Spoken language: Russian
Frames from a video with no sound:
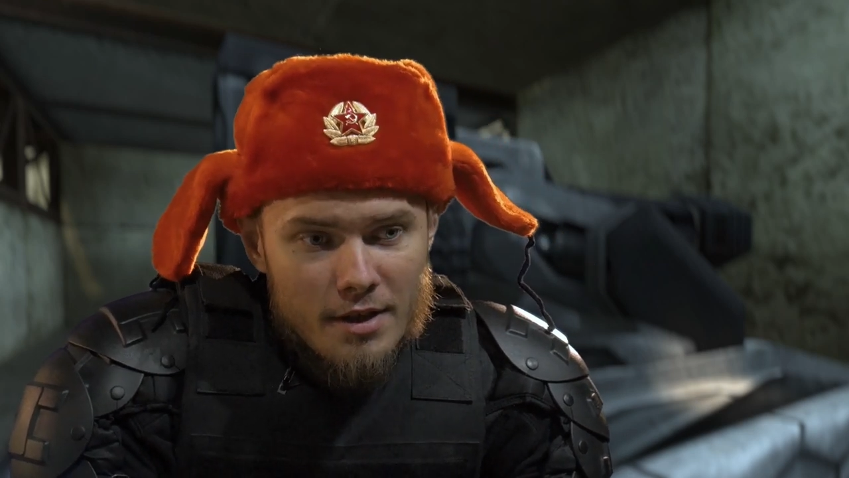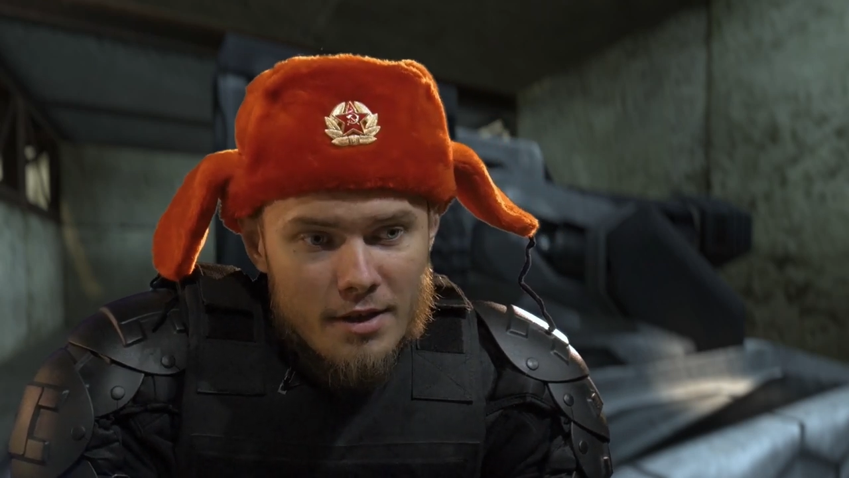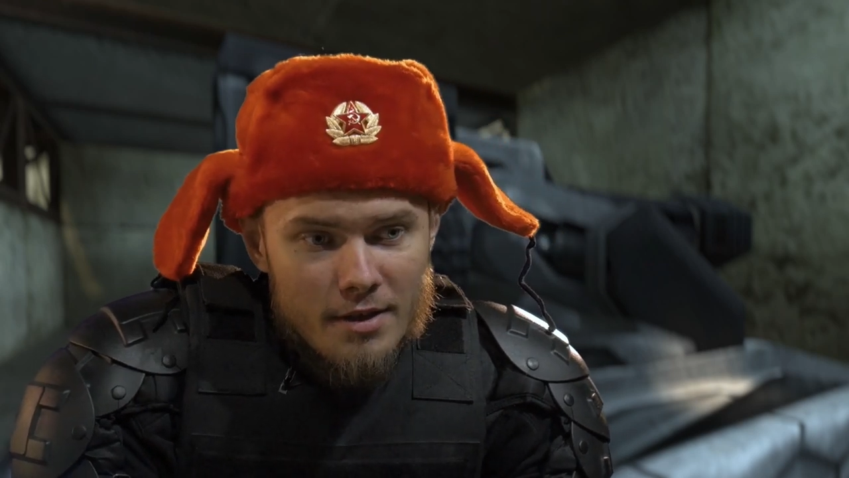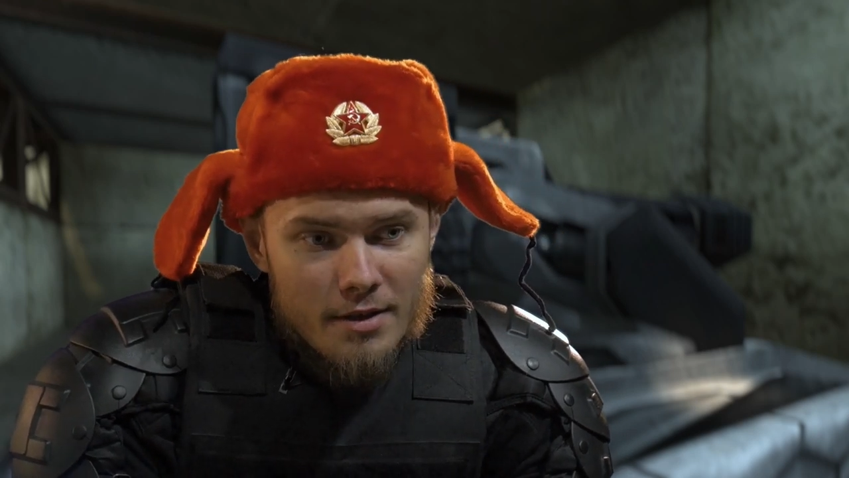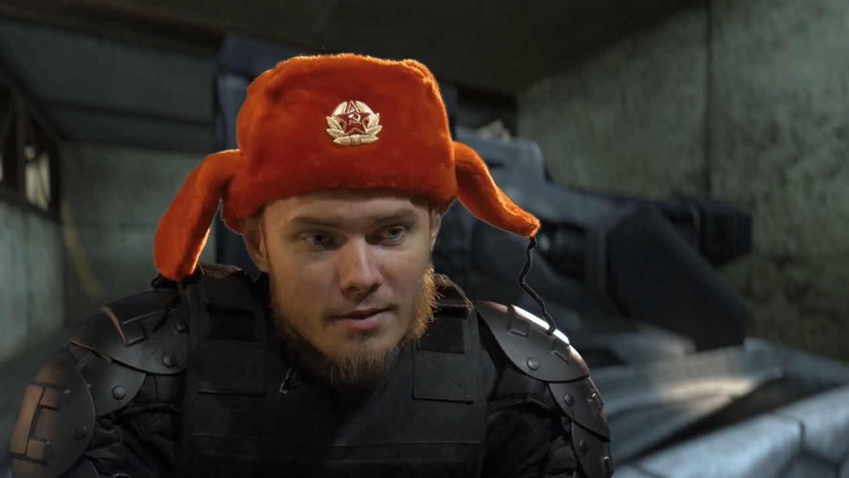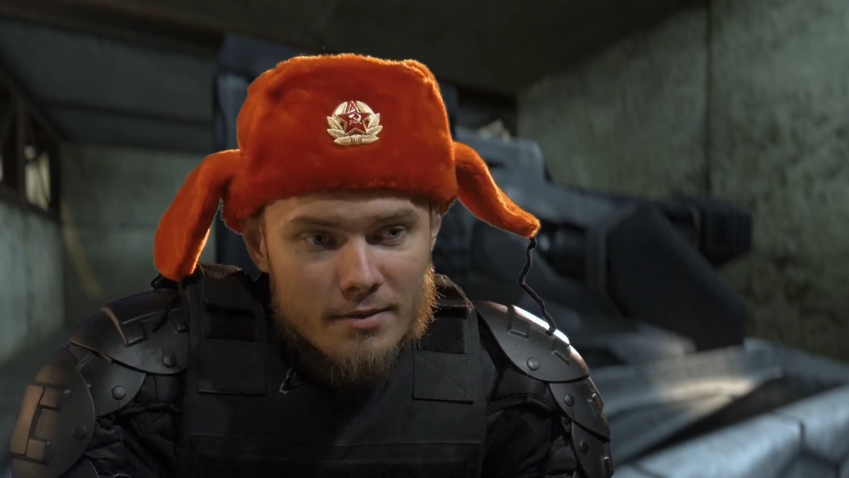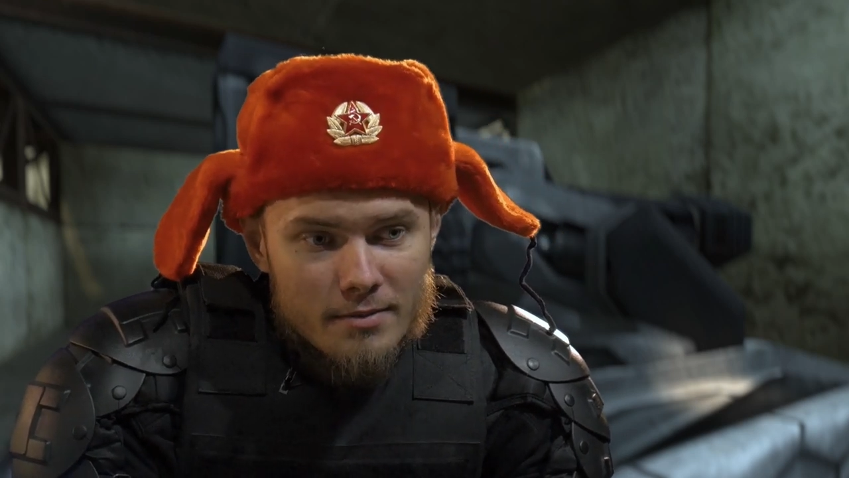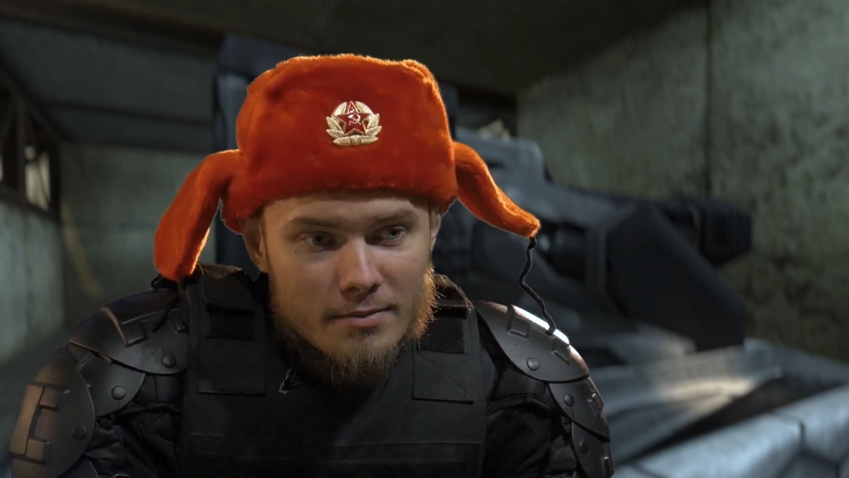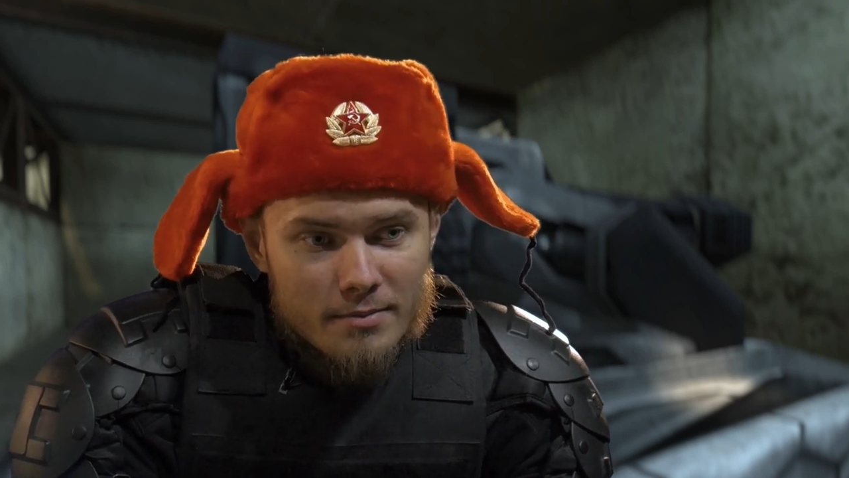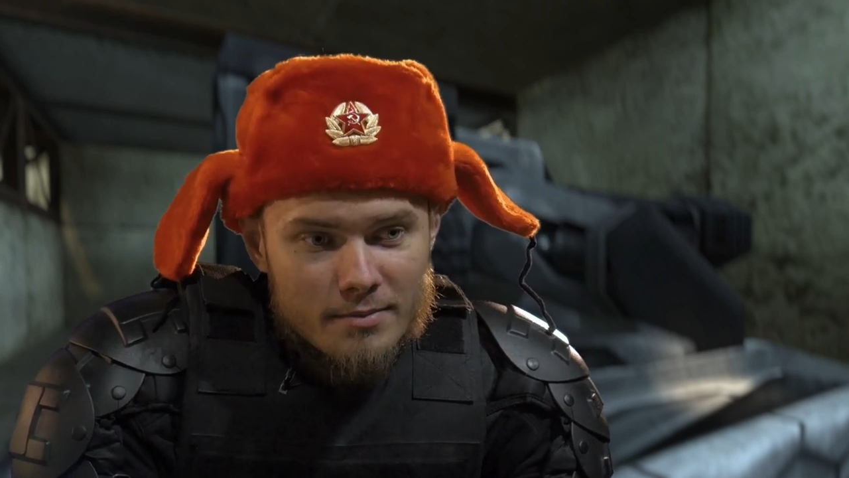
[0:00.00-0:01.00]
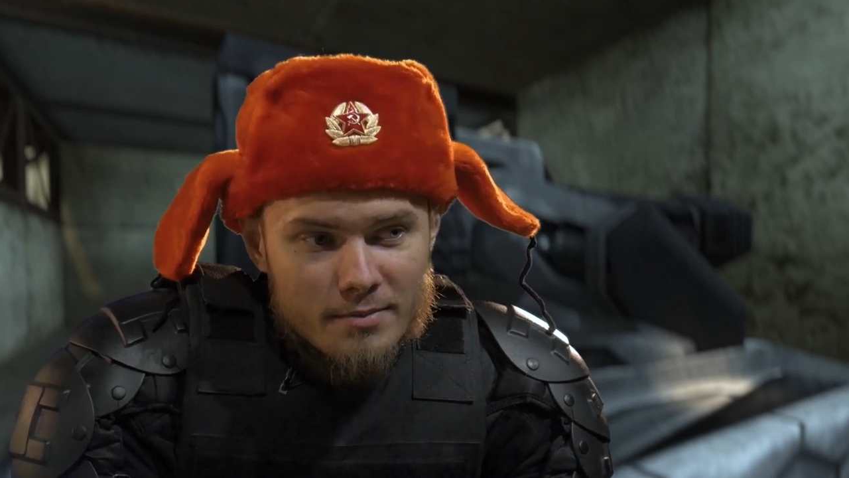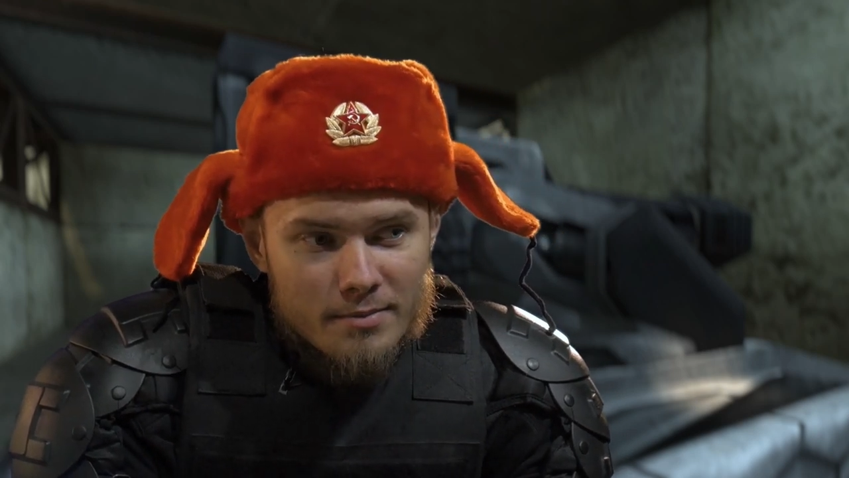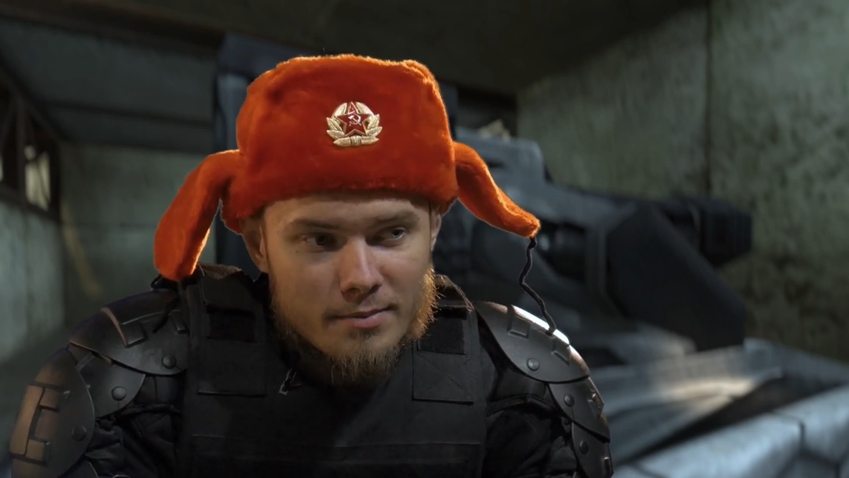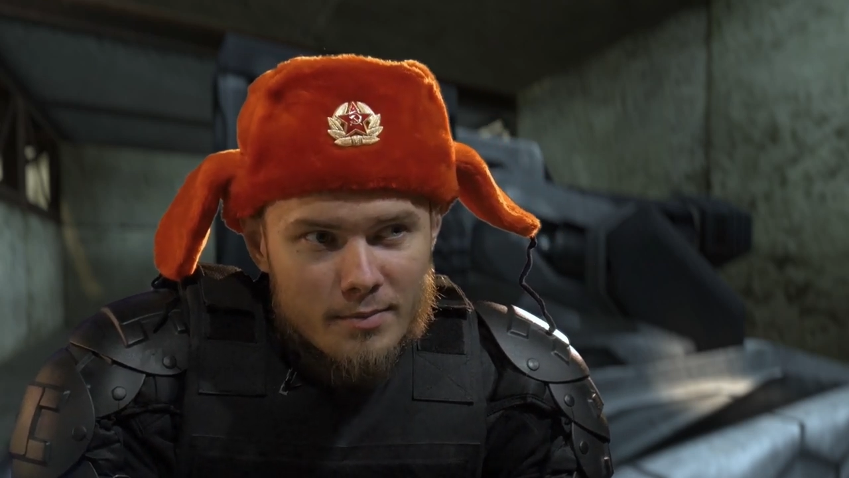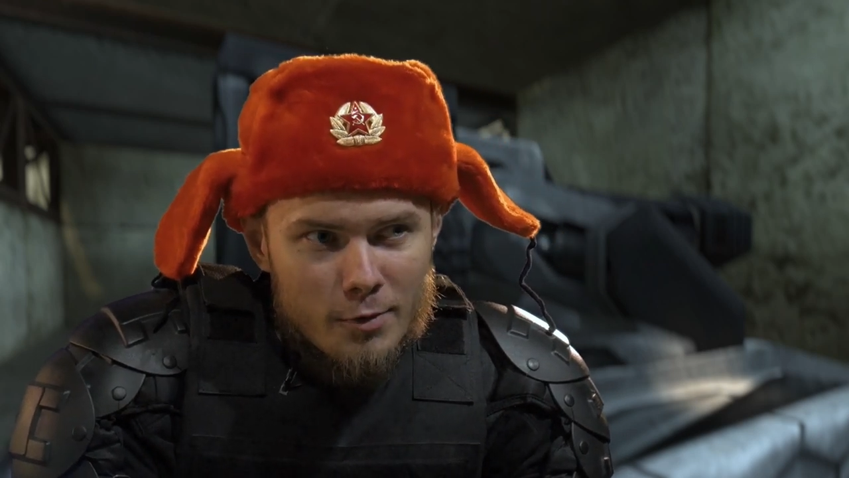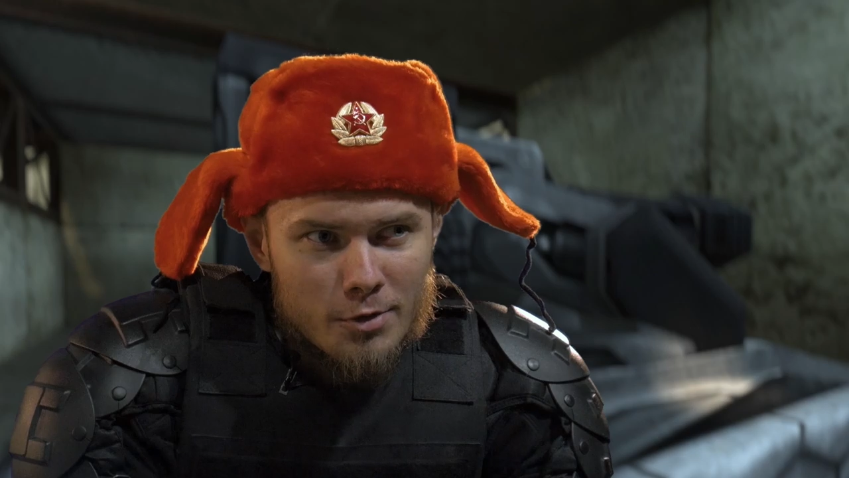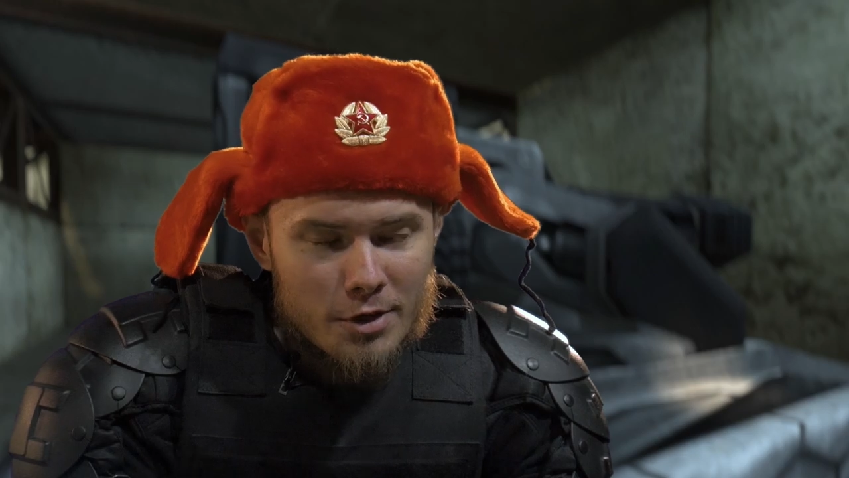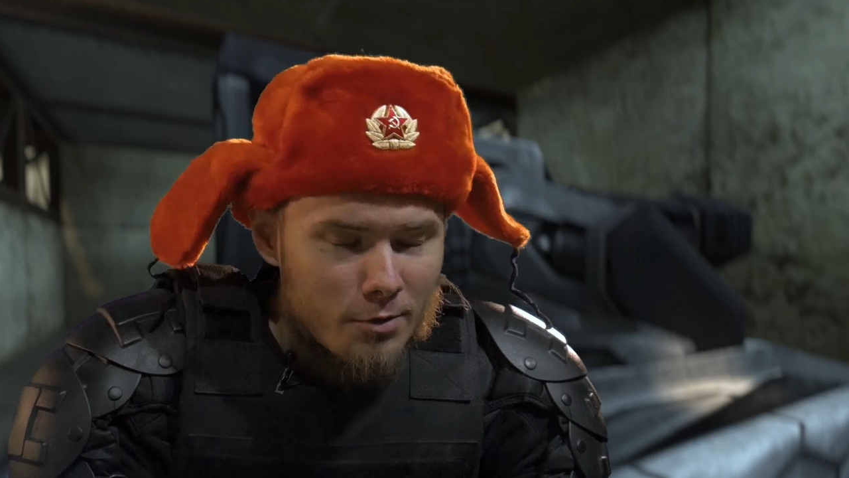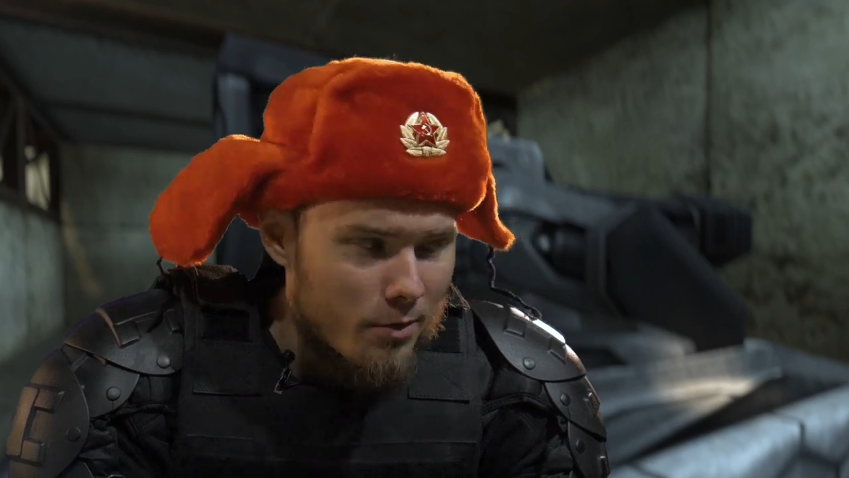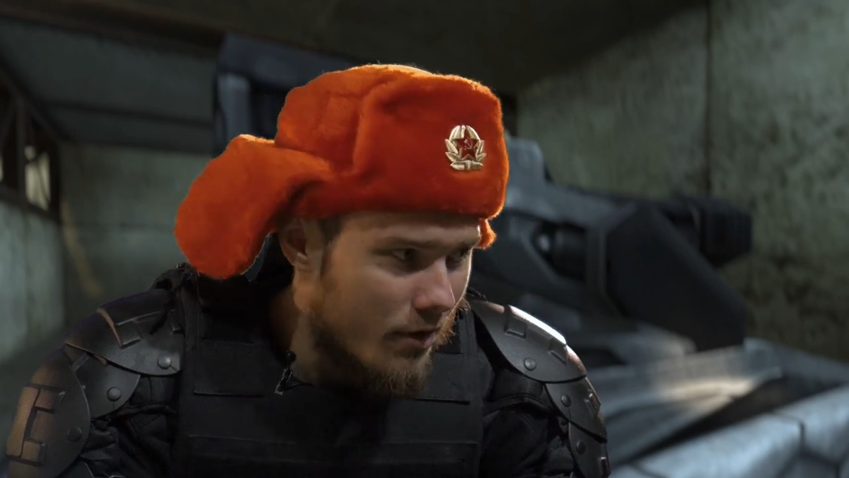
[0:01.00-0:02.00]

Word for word: и мы уже